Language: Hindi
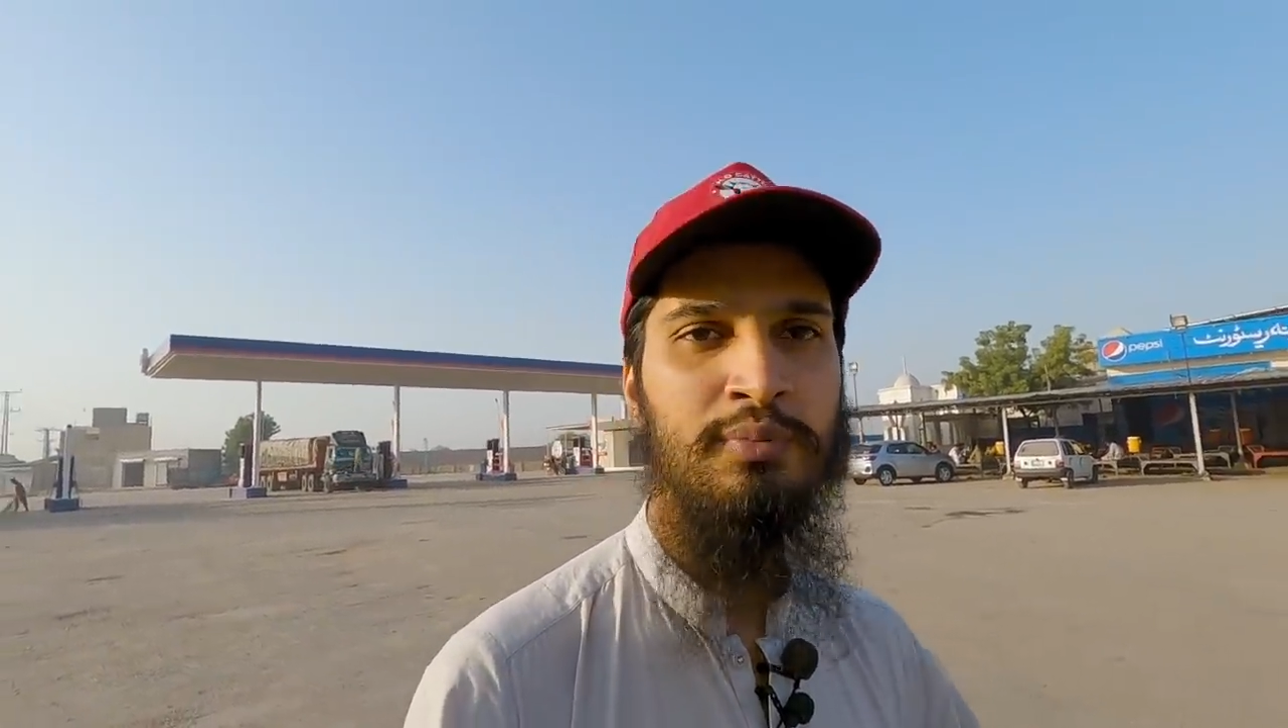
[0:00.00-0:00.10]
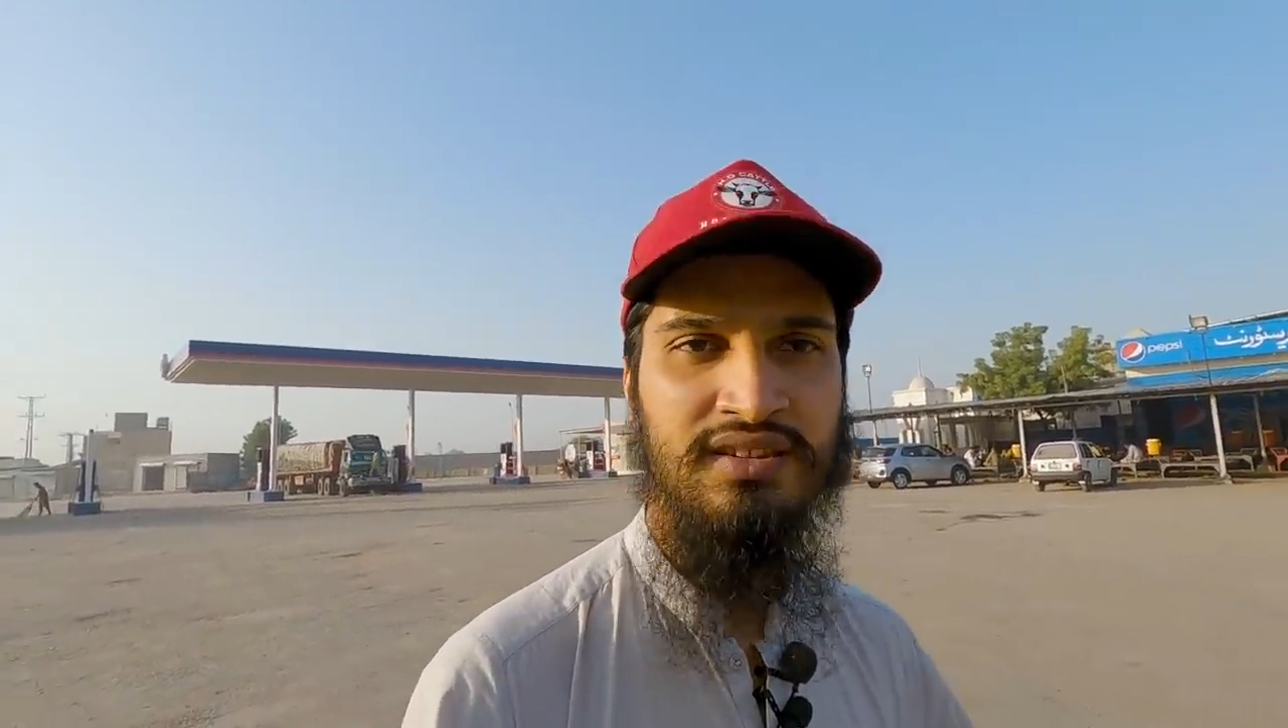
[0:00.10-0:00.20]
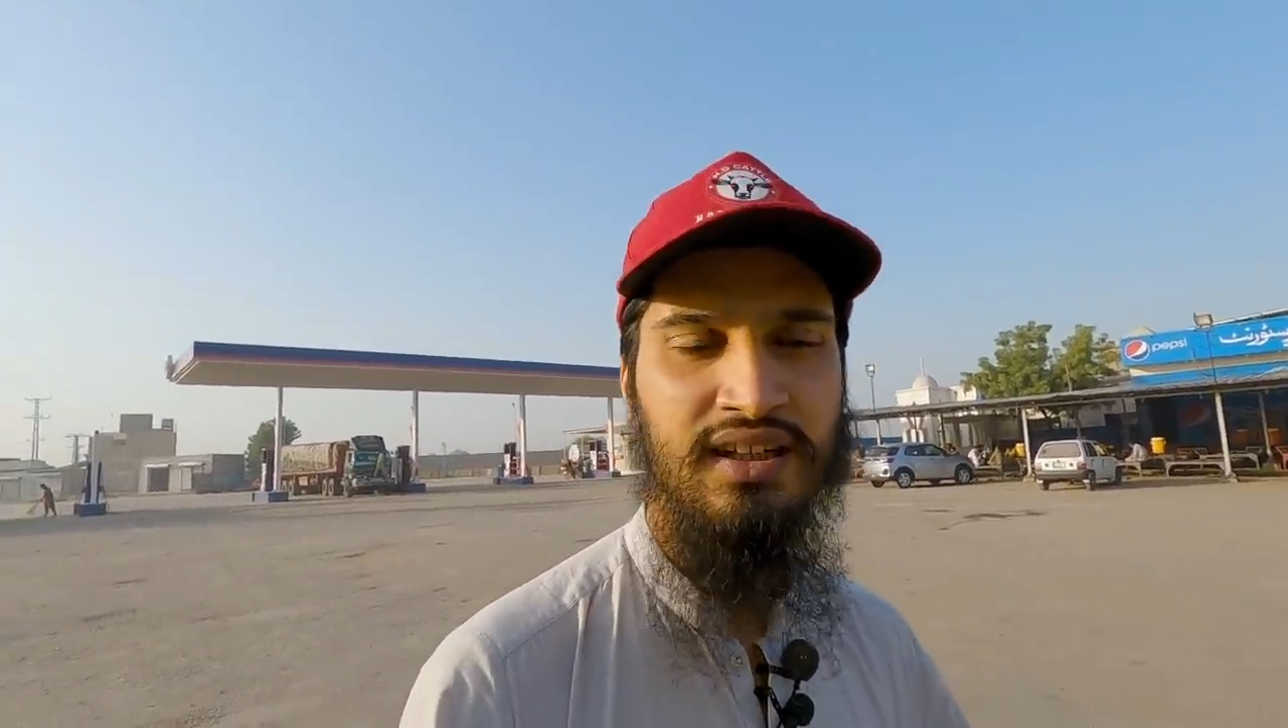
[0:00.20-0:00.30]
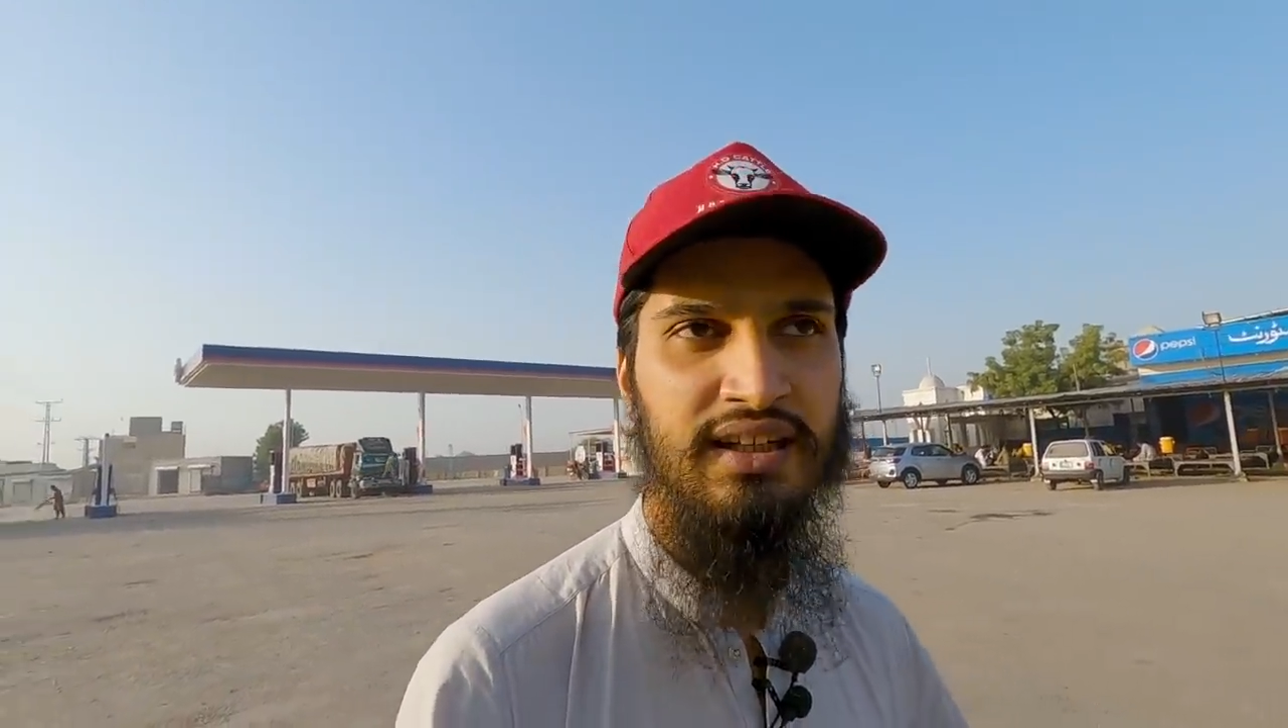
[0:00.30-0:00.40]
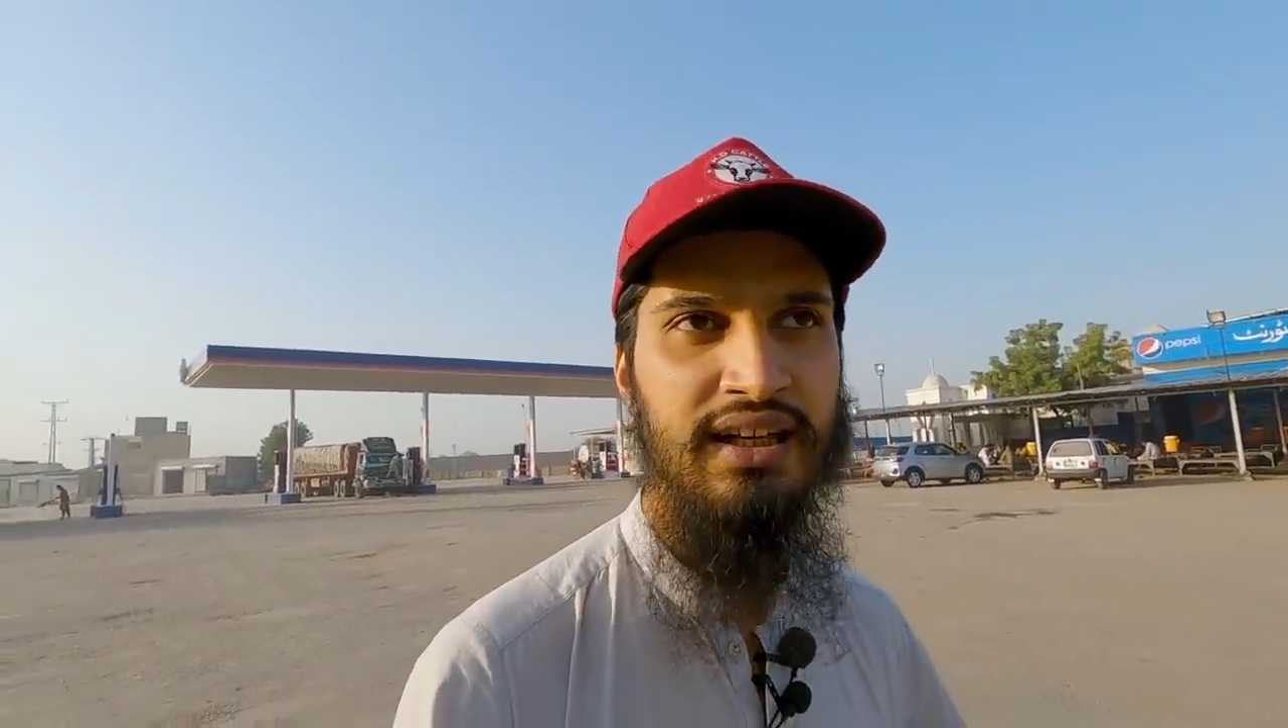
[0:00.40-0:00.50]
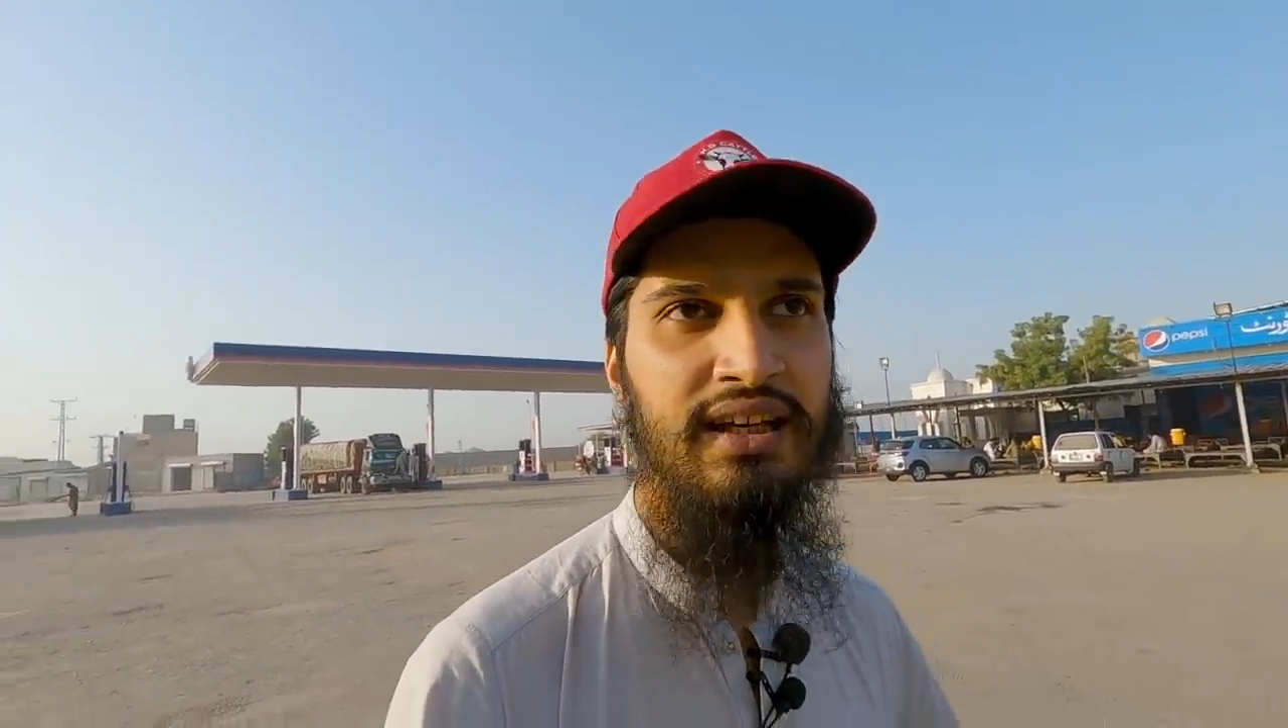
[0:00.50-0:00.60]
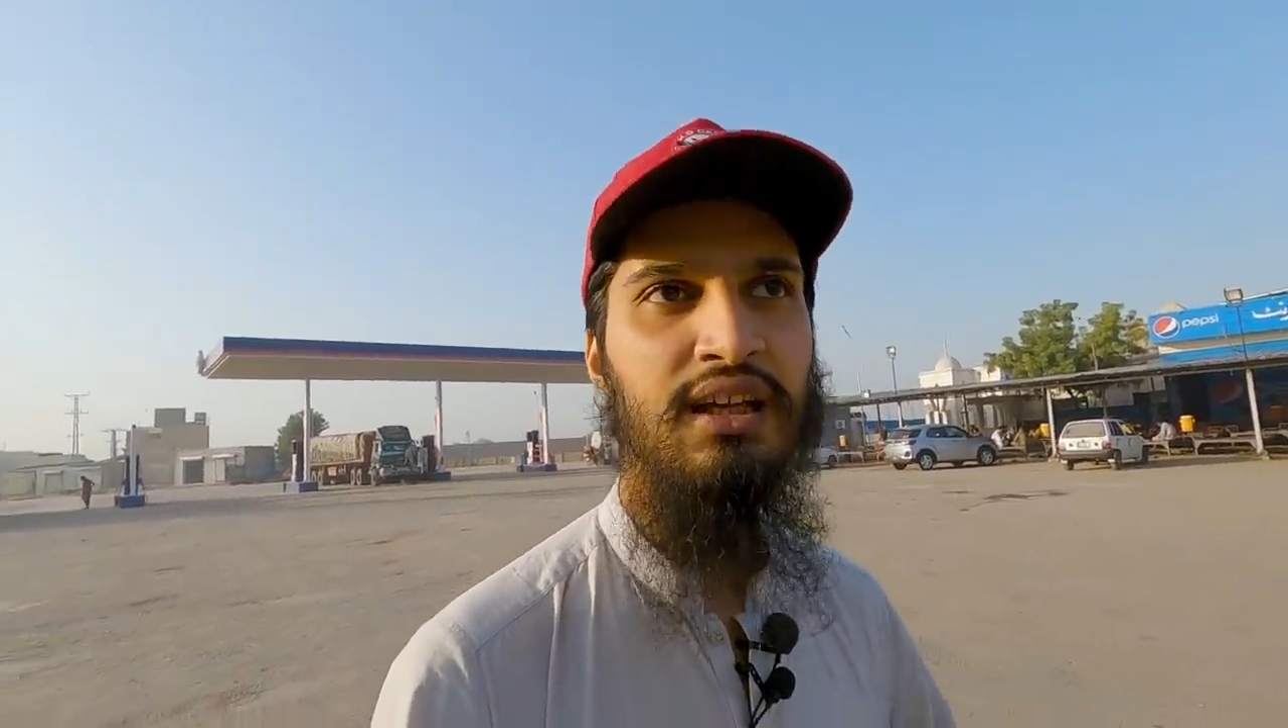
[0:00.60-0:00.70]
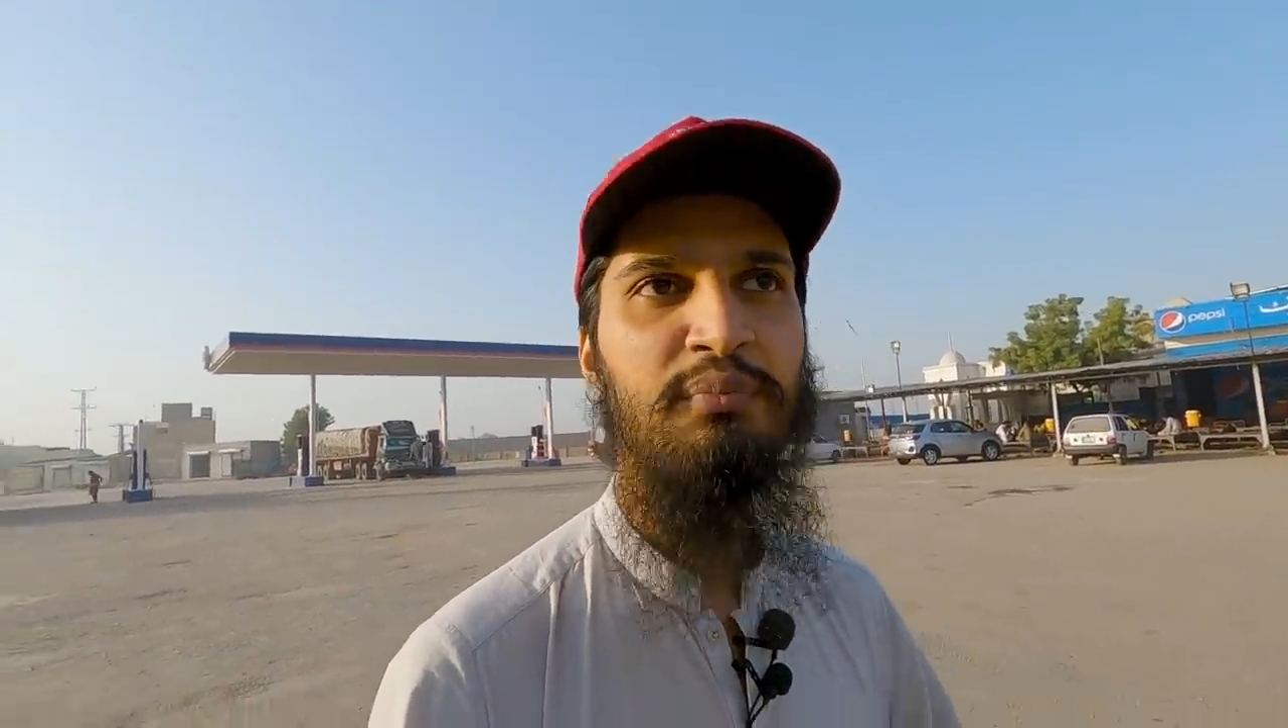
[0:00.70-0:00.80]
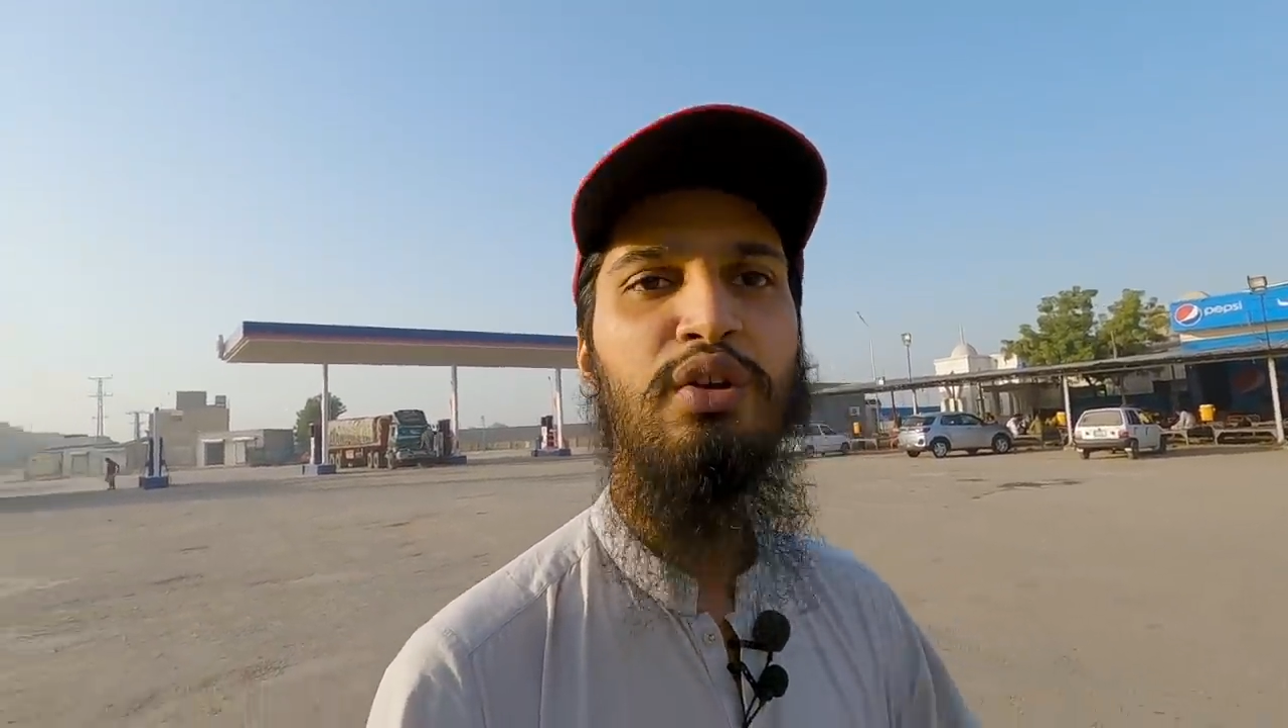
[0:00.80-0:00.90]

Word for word: 24 घंटे के लिए